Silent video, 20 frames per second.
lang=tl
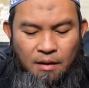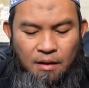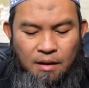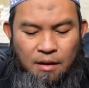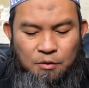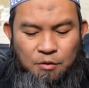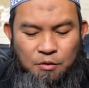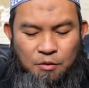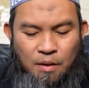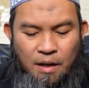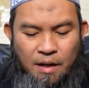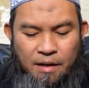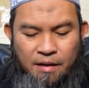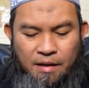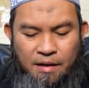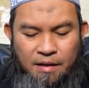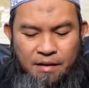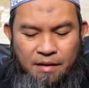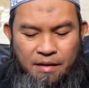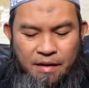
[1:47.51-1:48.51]

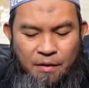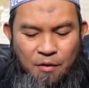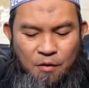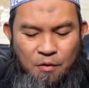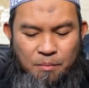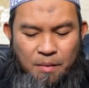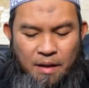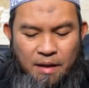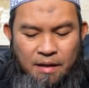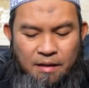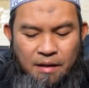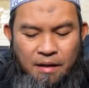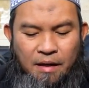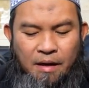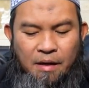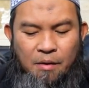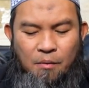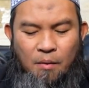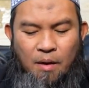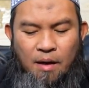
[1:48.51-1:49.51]
Katotohanan yaong mga
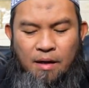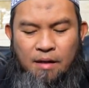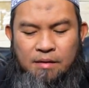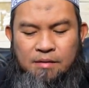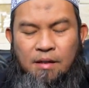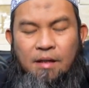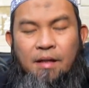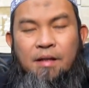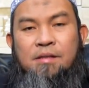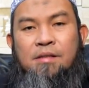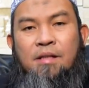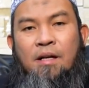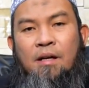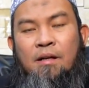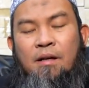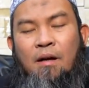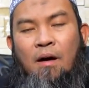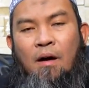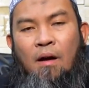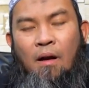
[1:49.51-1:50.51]
naniniwala sa
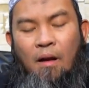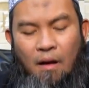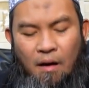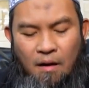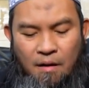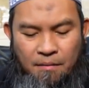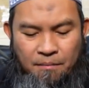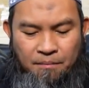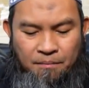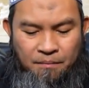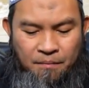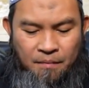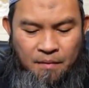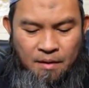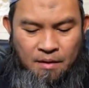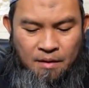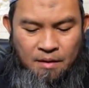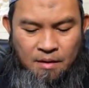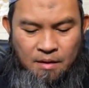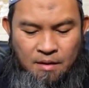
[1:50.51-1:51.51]
kaisahan ng Allah
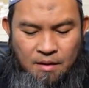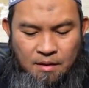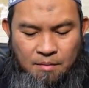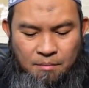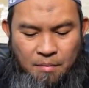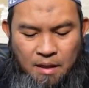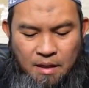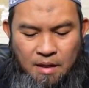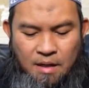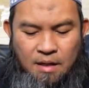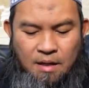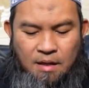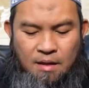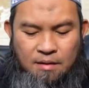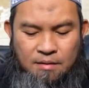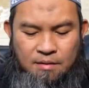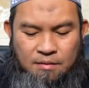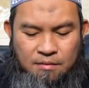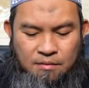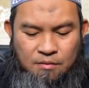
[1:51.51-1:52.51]
mga
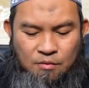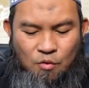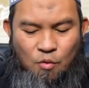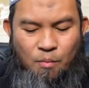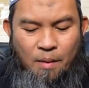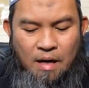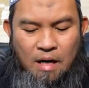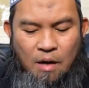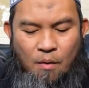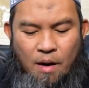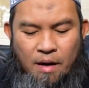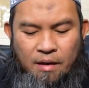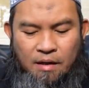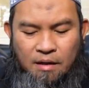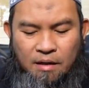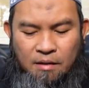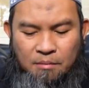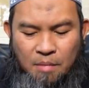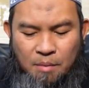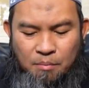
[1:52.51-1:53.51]
Gumagawa
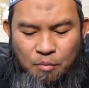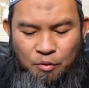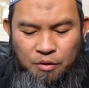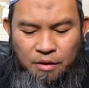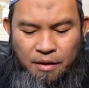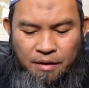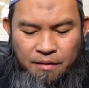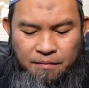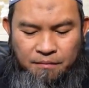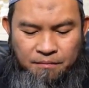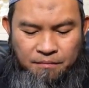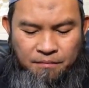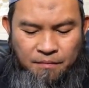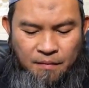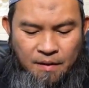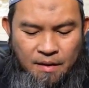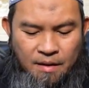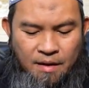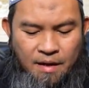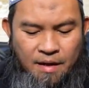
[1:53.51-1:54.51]
ng mabuti
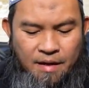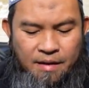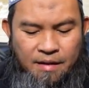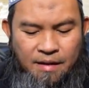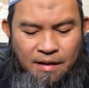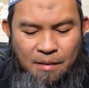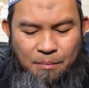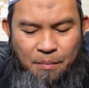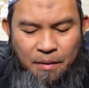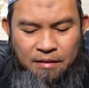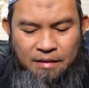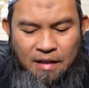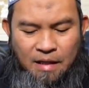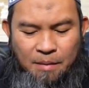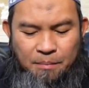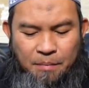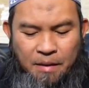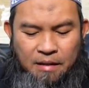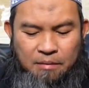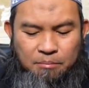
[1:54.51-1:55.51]
ay
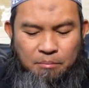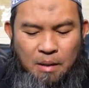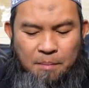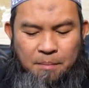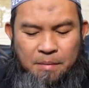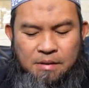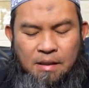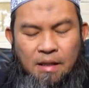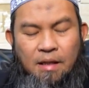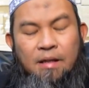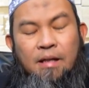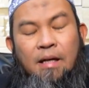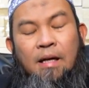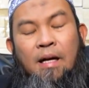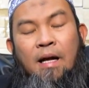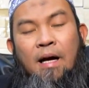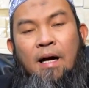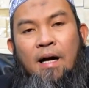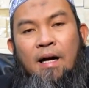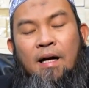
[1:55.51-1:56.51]
karapat-dapat mapasa
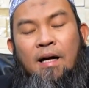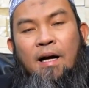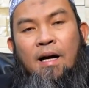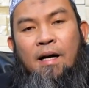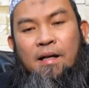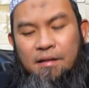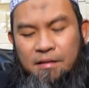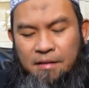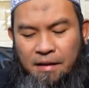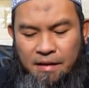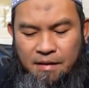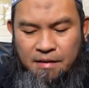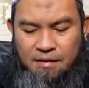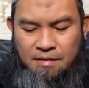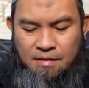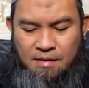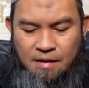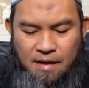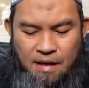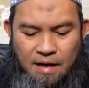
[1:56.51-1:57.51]
kanila ang
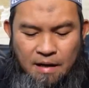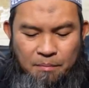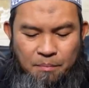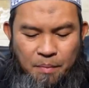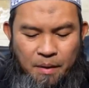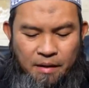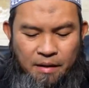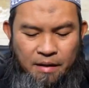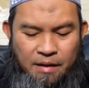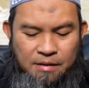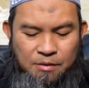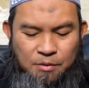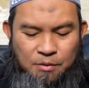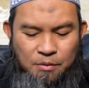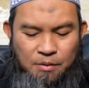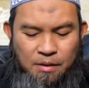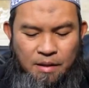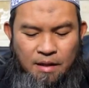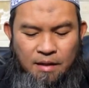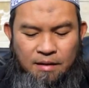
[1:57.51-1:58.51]
hardin ng
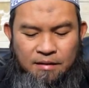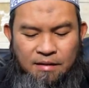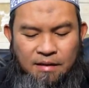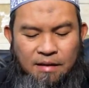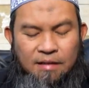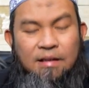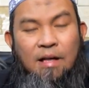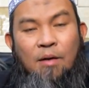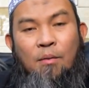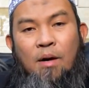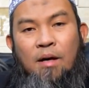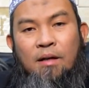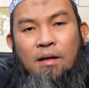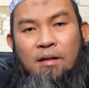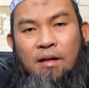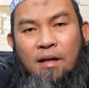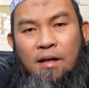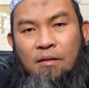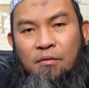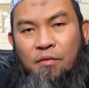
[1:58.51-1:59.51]
paraiso na ang tinatawag
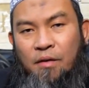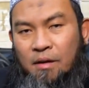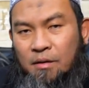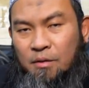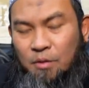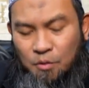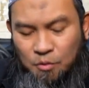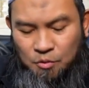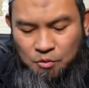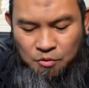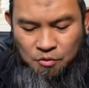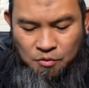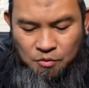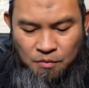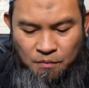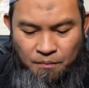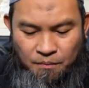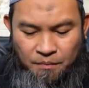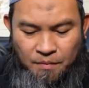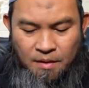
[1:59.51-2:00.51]
na Alferdos.